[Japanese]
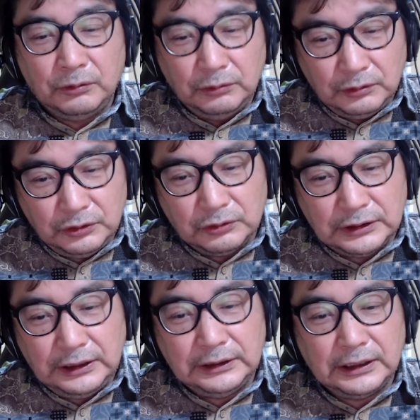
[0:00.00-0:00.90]
この女
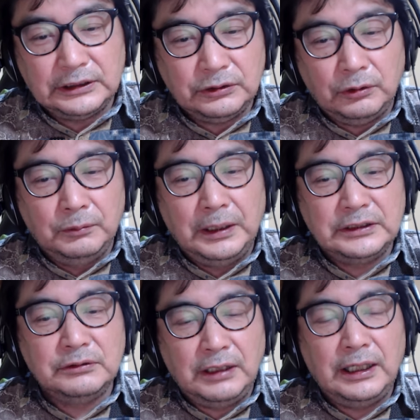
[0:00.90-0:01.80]
性たちとま
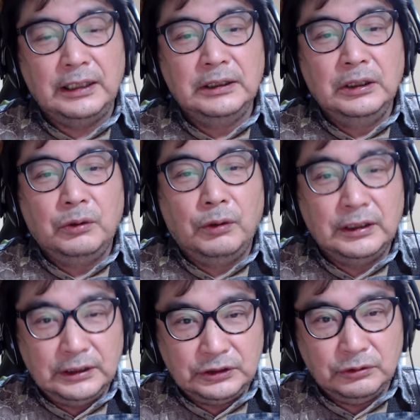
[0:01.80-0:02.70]
ずはお
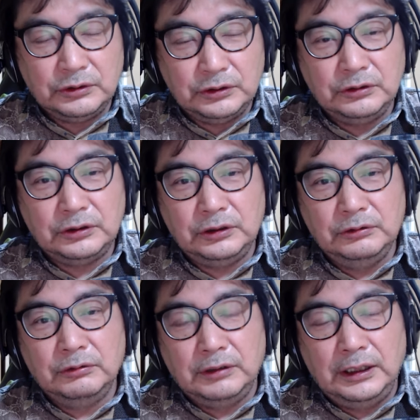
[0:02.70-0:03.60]
話をするってい
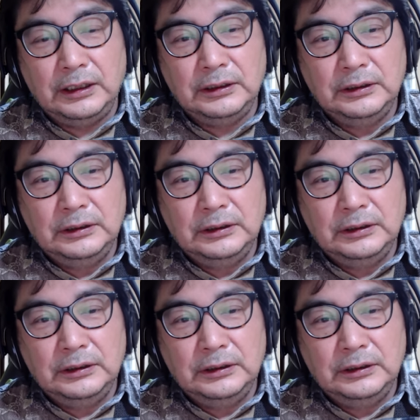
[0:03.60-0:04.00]
うのが、